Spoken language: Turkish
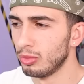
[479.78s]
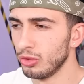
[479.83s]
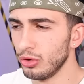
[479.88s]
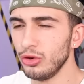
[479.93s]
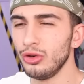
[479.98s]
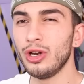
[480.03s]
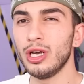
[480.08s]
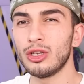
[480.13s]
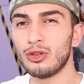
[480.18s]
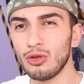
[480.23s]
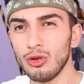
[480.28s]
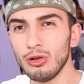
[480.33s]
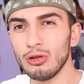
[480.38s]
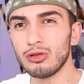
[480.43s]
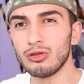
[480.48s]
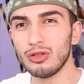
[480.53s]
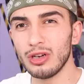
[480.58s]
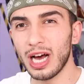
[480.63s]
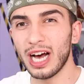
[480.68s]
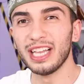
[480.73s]
Bunun nasıl
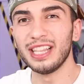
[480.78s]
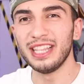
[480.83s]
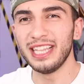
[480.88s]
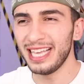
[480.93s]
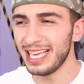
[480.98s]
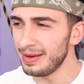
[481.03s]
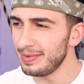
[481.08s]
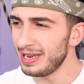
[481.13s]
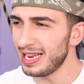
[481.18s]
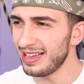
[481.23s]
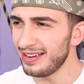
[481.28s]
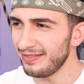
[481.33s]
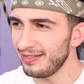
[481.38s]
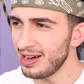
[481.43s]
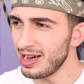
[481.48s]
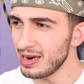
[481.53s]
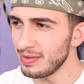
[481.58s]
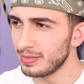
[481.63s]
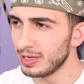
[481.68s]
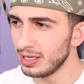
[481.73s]
olduğunu anlayabilen
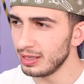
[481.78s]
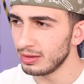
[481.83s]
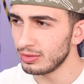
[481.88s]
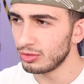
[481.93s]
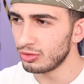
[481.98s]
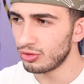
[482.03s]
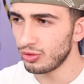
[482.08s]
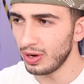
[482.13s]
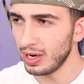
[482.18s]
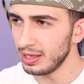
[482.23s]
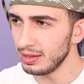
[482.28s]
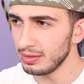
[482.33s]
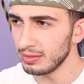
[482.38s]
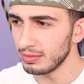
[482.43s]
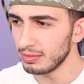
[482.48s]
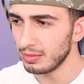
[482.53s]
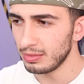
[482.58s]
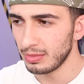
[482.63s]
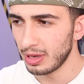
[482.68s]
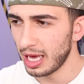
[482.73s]
var mı? Şu an
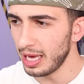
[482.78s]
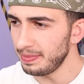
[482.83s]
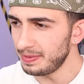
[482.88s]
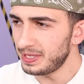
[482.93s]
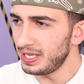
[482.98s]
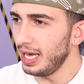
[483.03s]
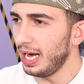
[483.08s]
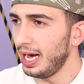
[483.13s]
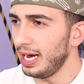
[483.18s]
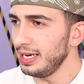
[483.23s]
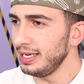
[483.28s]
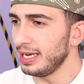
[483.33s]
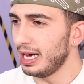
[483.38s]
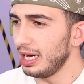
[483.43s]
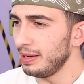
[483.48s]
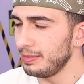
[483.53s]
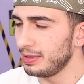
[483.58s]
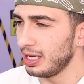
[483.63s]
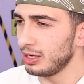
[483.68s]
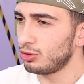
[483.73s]
hepsi
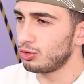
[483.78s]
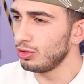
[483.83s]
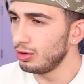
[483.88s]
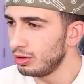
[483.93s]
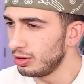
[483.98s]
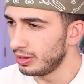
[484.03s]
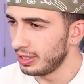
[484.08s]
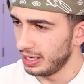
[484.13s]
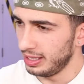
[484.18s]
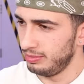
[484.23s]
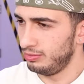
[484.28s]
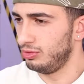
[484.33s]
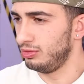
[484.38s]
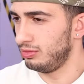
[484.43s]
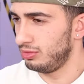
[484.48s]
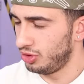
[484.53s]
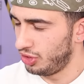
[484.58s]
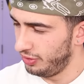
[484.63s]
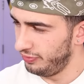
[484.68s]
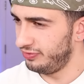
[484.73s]
aynı abi nasıl oluyor ya? Bu
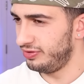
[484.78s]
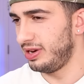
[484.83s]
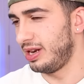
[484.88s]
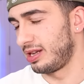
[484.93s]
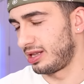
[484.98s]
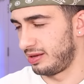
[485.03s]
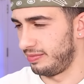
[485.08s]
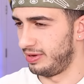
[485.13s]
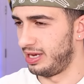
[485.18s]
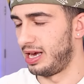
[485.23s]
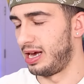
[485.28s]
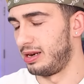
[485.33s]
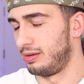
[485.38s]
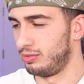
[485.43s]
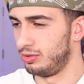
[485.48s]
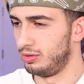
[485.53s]
çift renkli mi yani